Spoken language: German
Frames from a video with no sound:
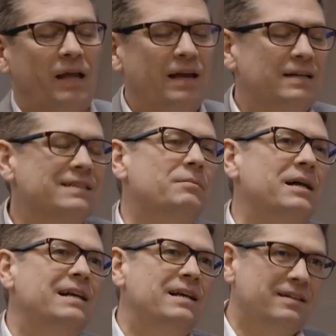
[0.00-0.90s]
naja, ich sag
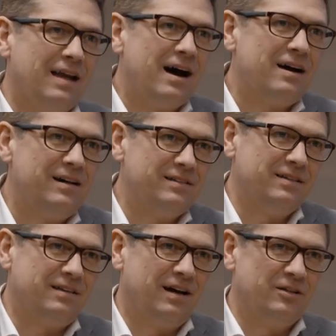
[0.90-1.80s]
mal,
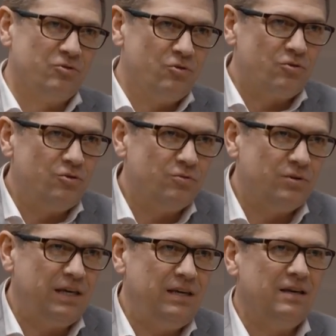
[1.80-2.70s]
Nachhaltigkeit,
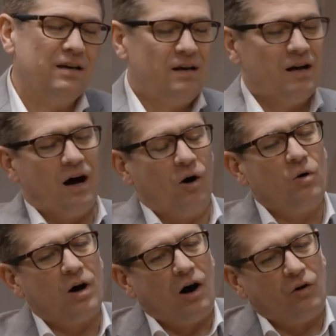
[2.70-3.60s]
Ökologie
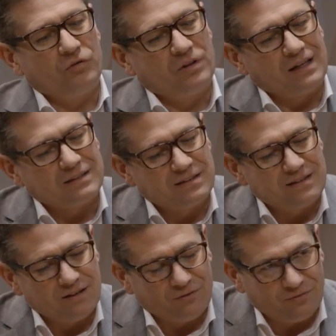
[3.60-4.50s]
auch auf
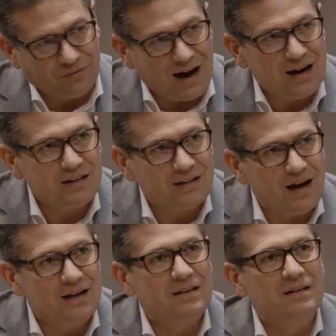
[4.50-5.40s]
das Fahrrad
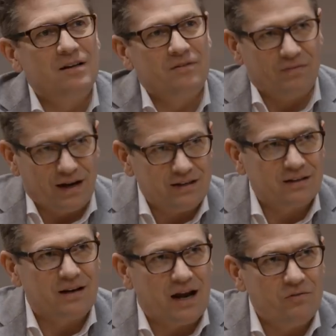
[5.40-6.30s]
einen
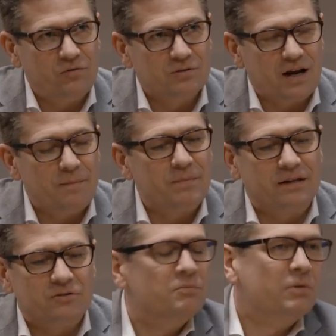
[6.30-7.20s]
weiteren Einfluss haben?
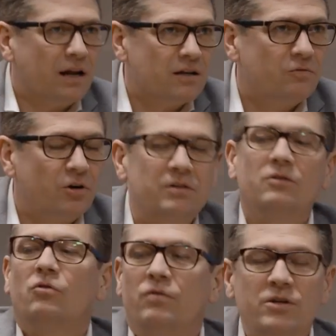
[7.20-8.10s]
Also mit anderen
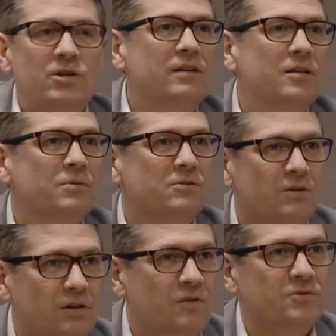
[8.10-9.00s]
Worten, du fliegst halt nicht mehr,
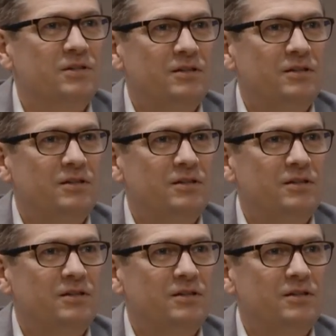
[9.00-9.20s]
sondern kaufst dir